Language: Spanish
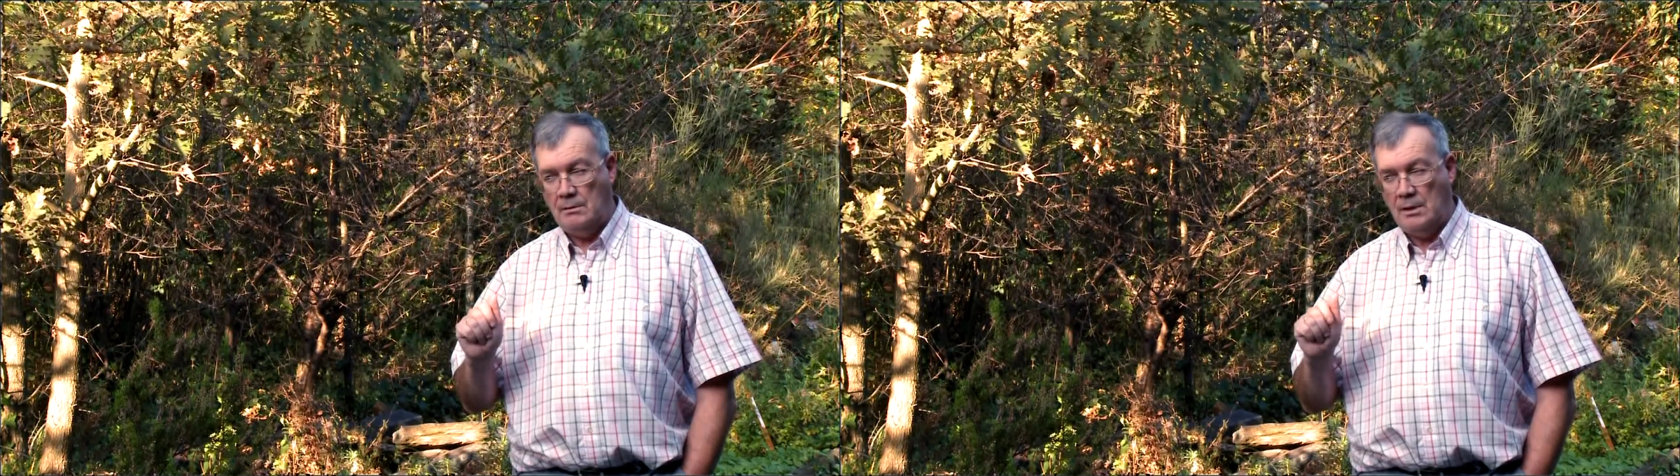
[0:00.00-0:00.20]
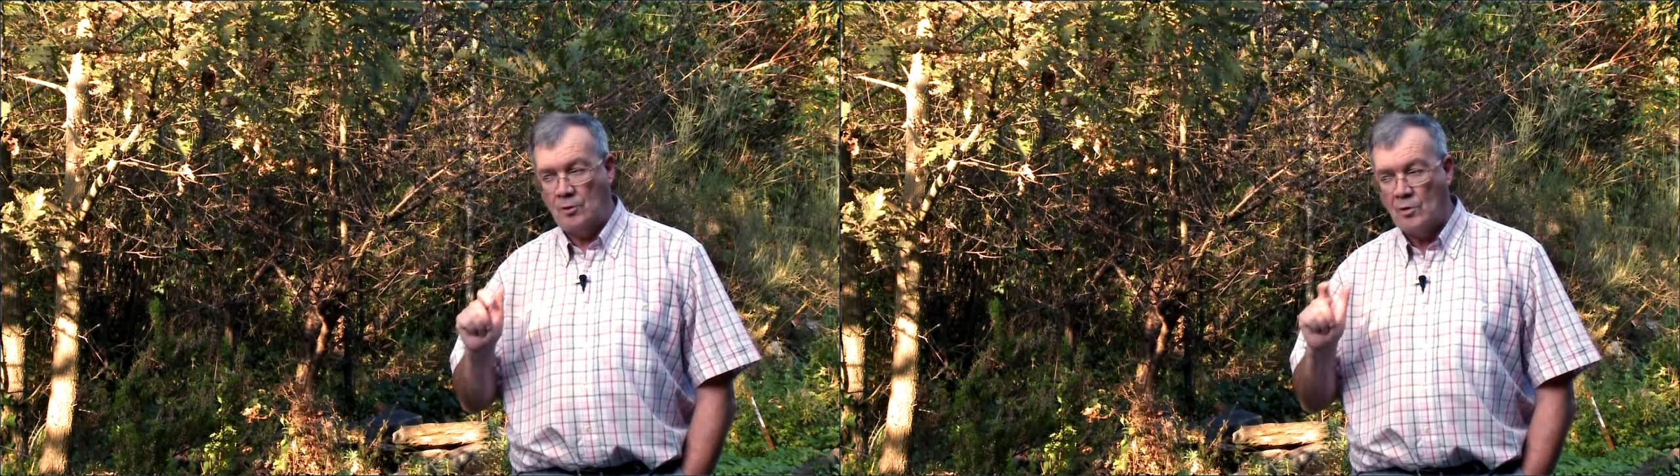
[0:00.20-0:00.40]

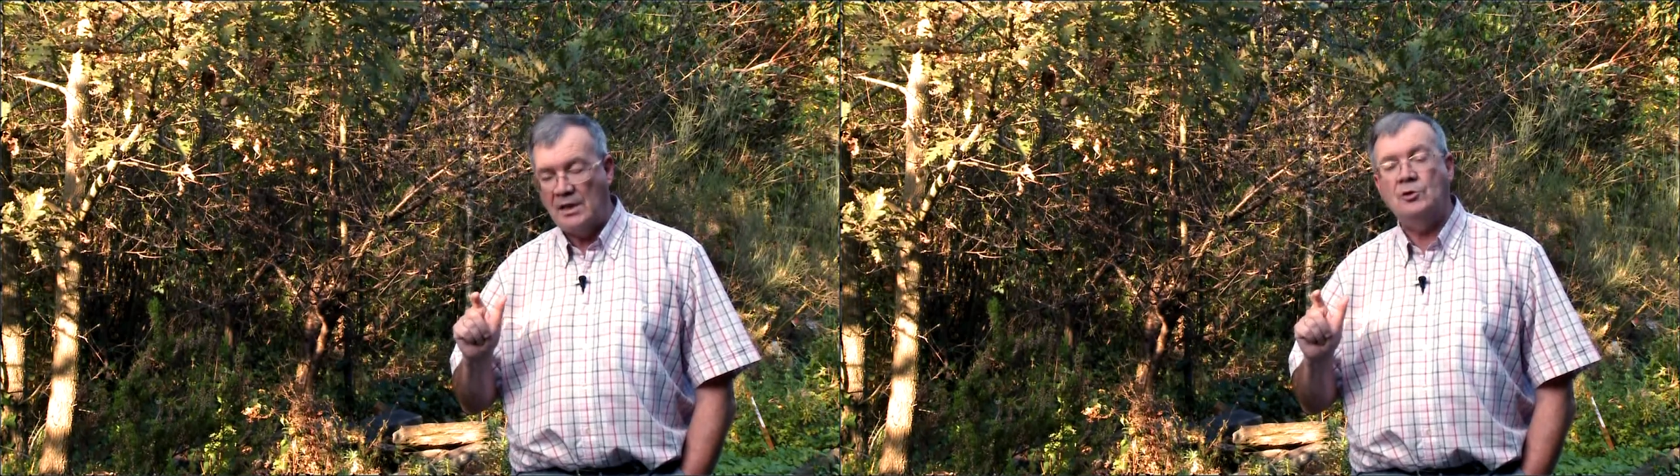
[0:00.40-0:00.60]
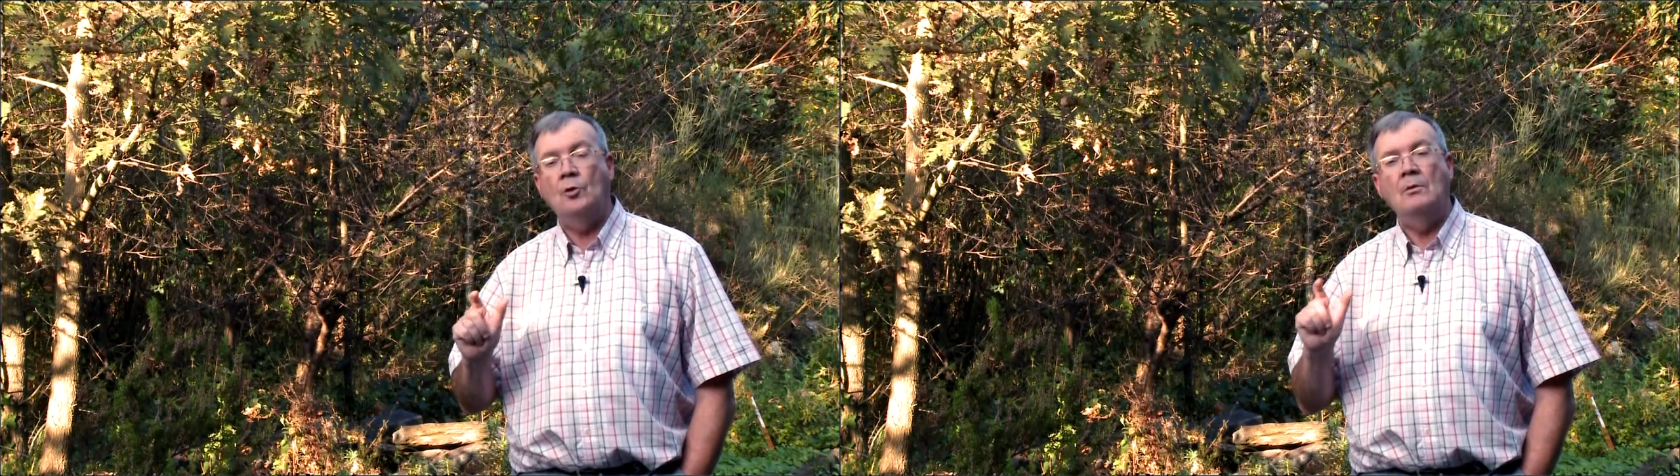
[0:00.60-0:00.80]
en
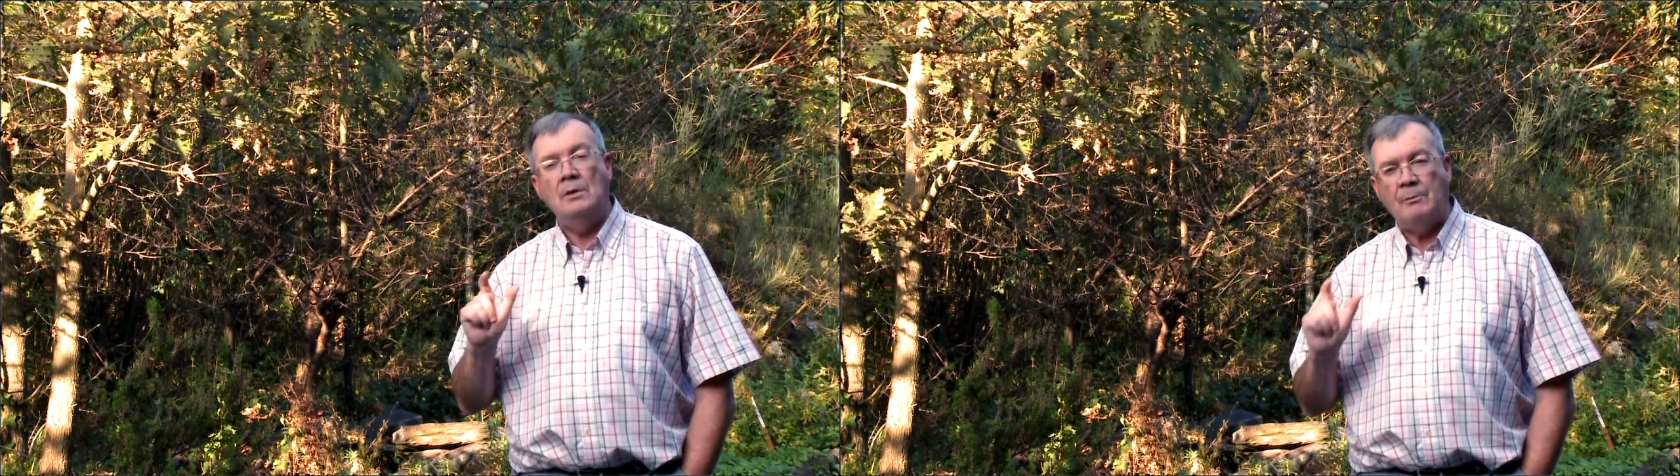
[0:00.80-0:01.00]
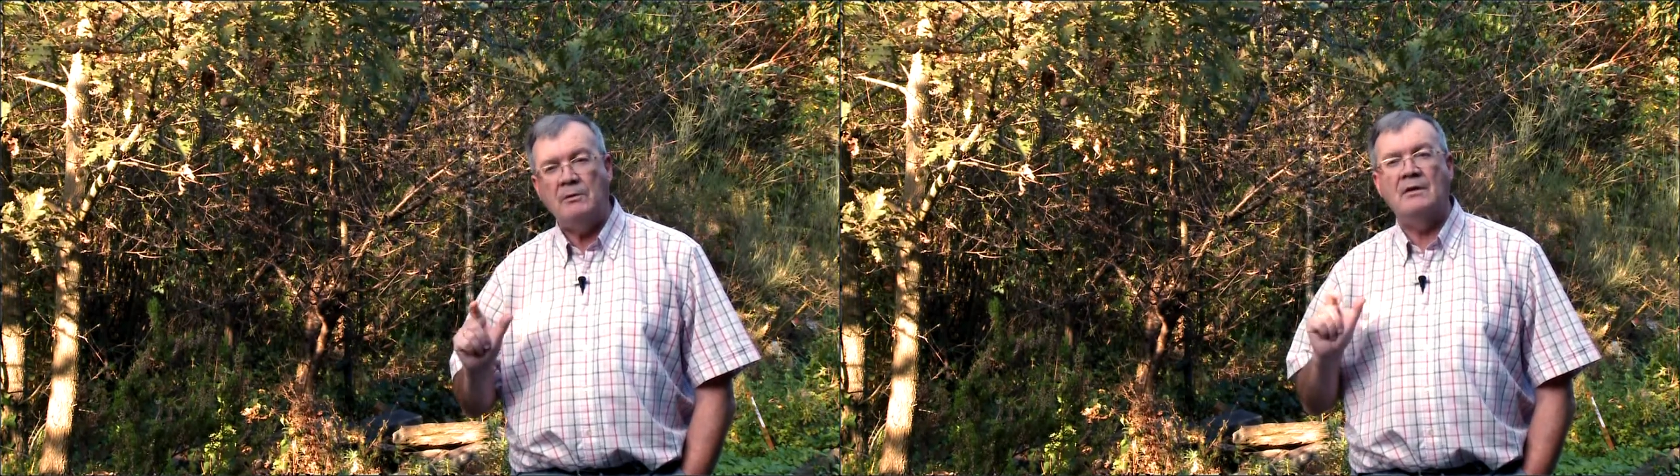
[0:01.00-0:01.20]
concreto
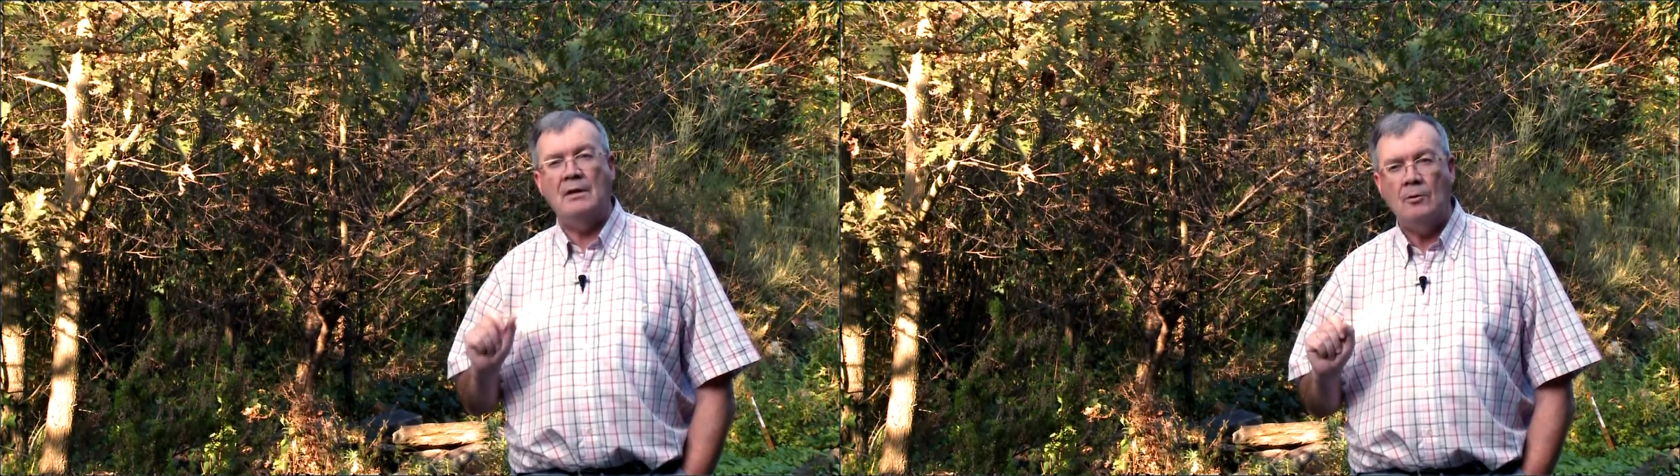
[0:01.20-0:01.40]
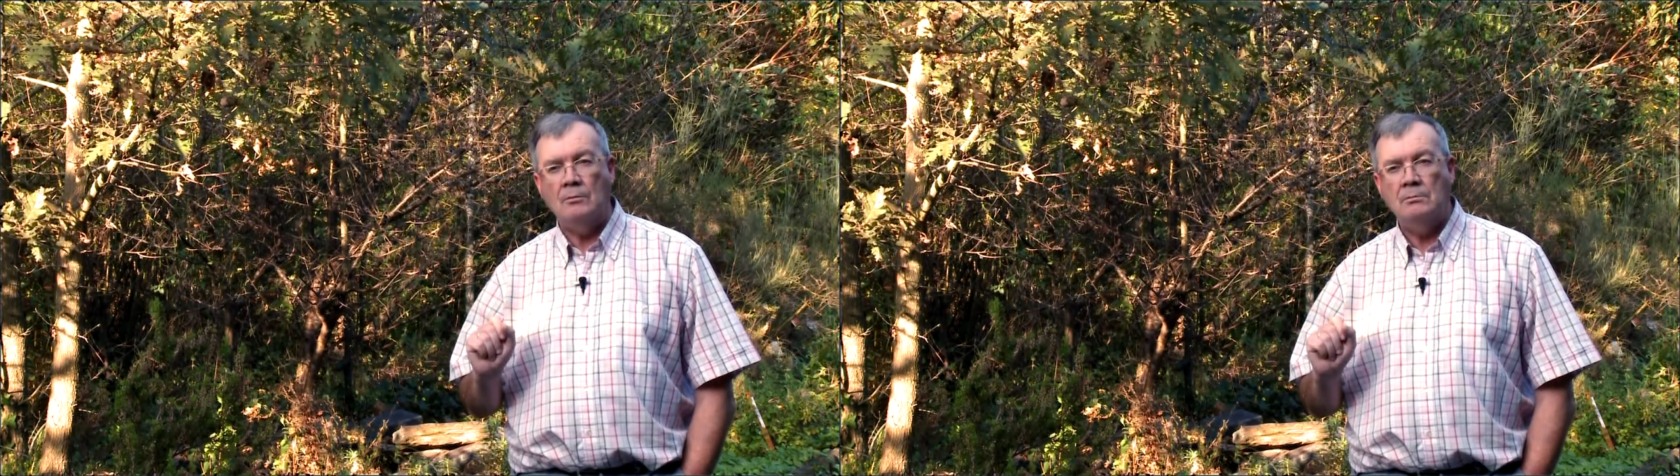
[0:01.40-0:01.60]
la provincia de
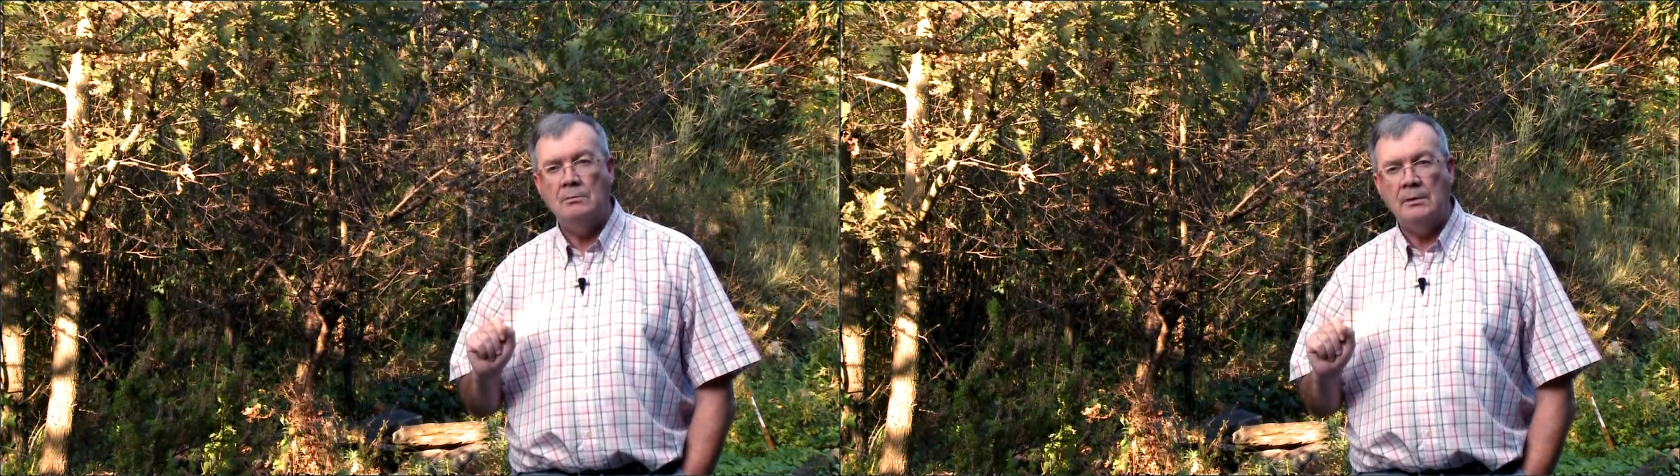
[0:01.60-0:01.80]
León